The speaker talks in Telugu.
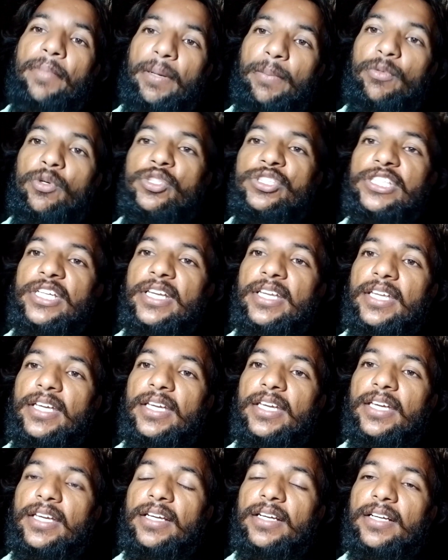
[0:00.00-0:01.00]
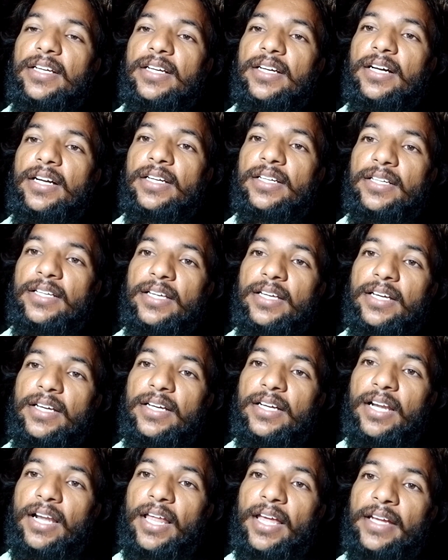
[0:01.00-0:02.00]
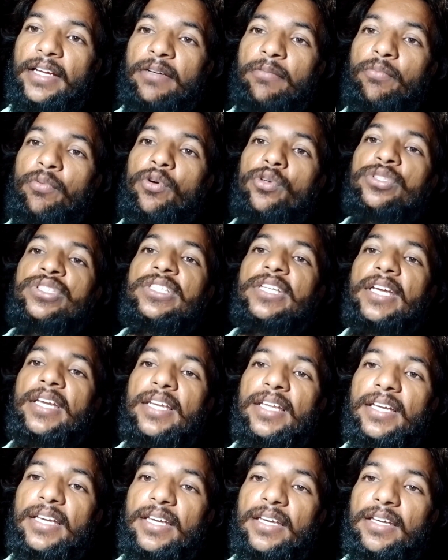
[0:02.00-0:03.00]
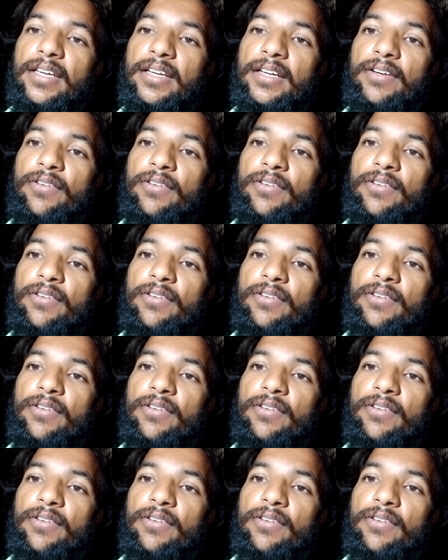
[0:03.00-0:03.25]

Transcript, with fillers: ప్రమోట్ చేయనీకి అంటే లైక్ పోస్ట్ చేయనీకి